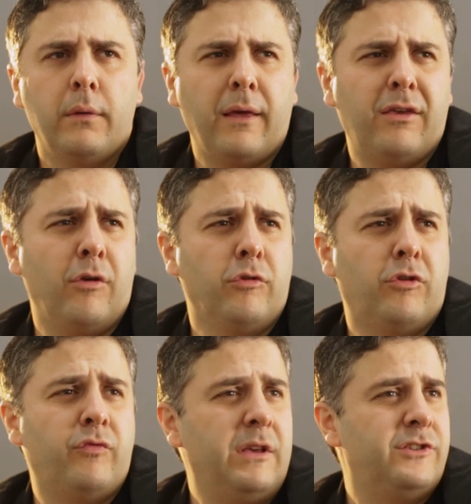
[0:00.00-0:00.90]
daqui uns
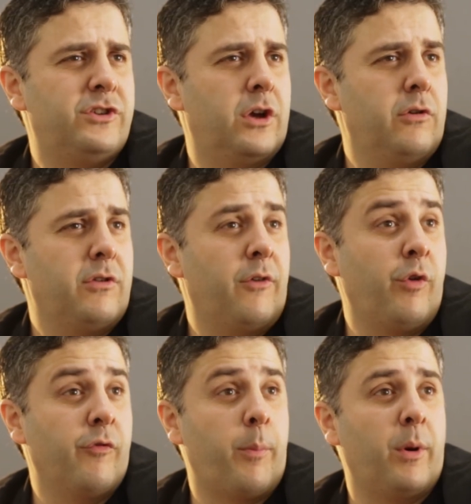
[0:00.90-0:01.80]
20 anos a
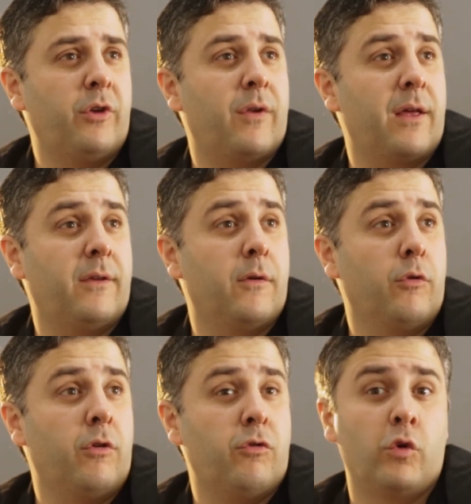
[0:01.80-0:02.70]
FIFA pode falar que
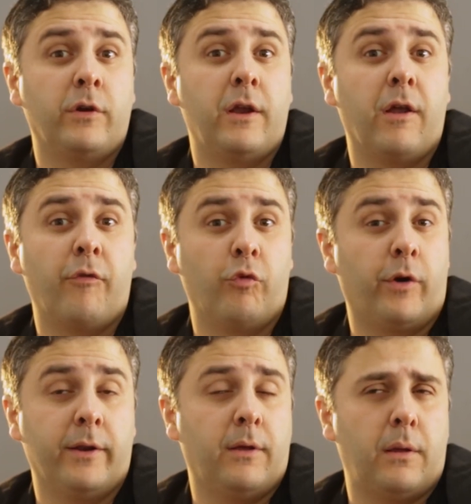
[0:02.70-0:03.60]
esse torneio da
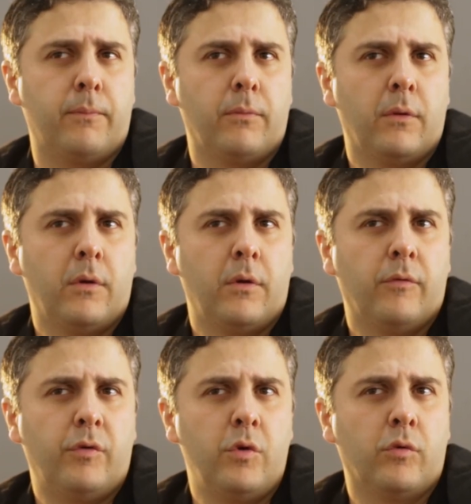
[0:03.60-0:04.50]
Flórida
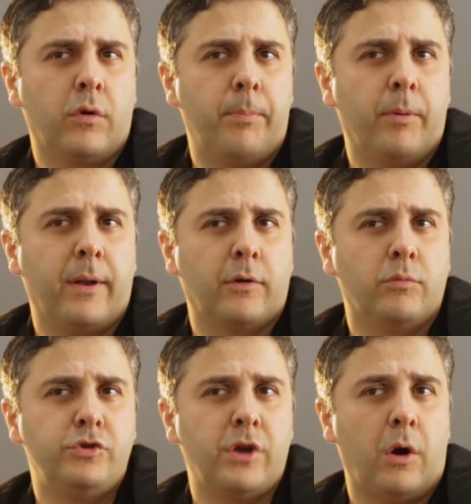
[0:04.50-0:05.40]
foi um campeonato
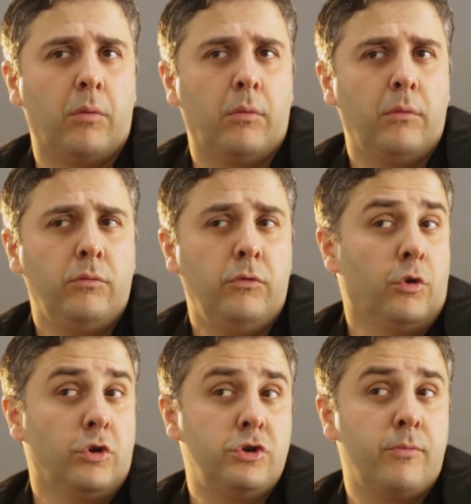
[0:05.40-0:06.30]
mundial. Tinha
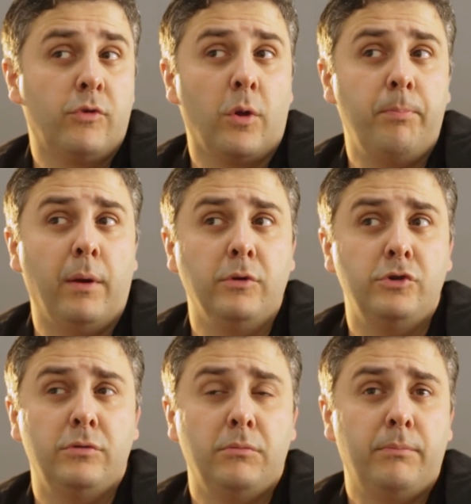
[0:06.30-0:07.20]
dois times europeus,
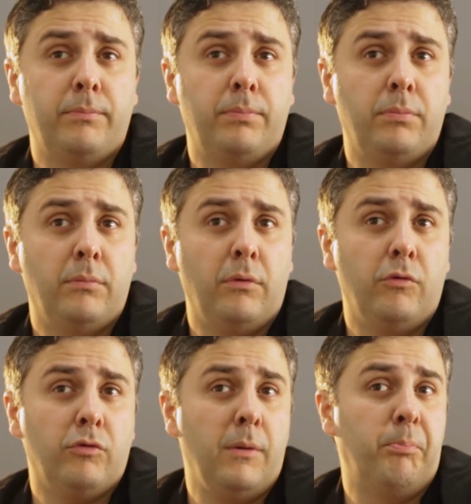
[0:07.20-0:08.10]

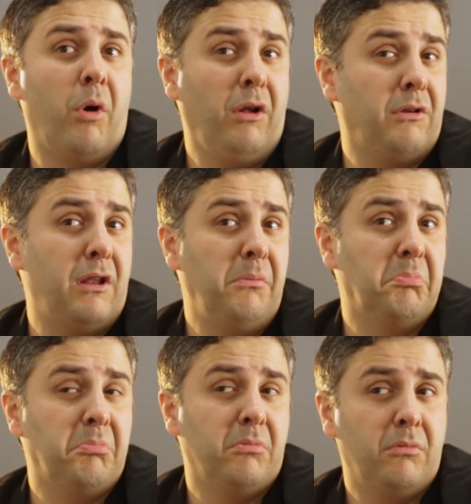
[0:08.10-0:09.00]
isso que importa, né?
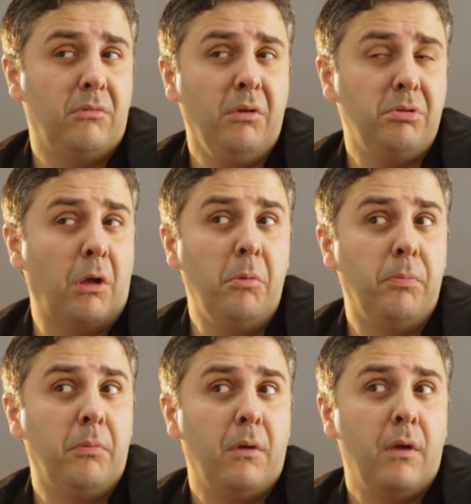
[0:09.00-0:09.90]
Então,
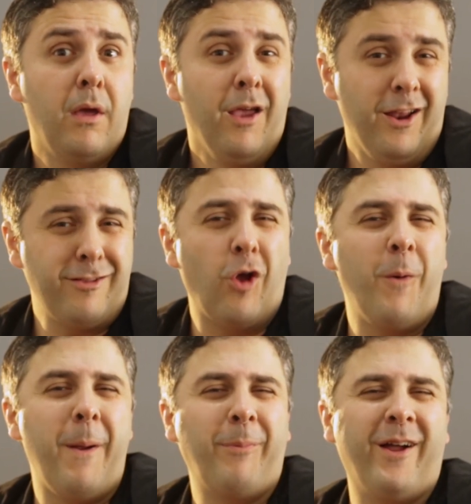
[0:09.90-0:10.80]
então
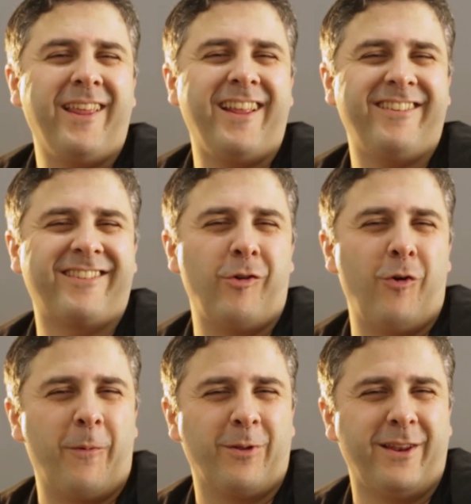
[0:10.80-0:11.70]
comemora a nação
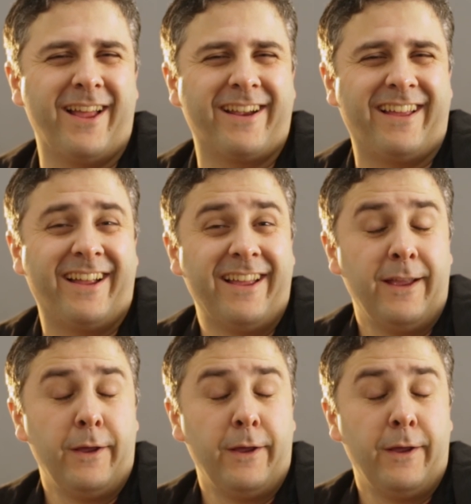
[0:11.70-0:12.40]
rubro-negra!